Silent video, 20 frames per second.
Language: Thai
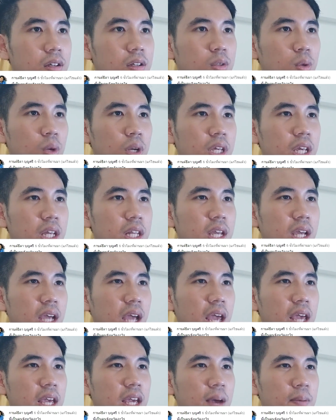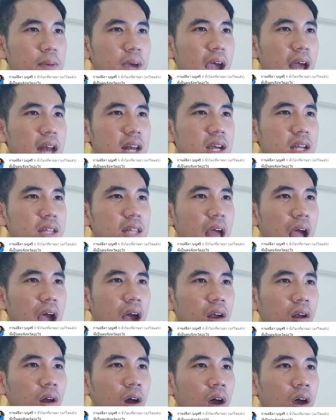ส่วนคิดยังไงกับการเลือกตั้ง
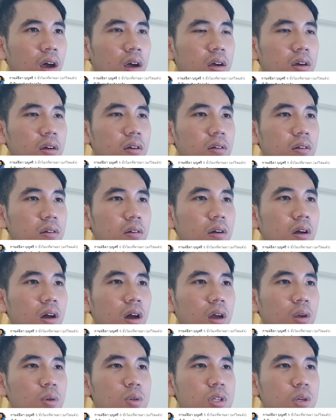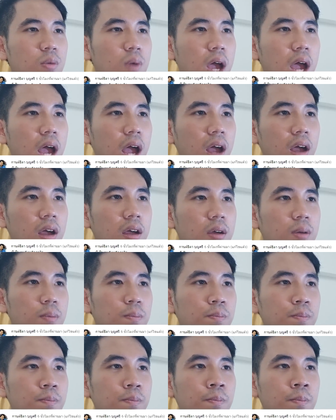เหรอ ก็รู้สึกว่า
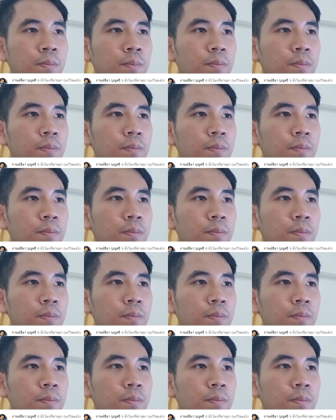อืม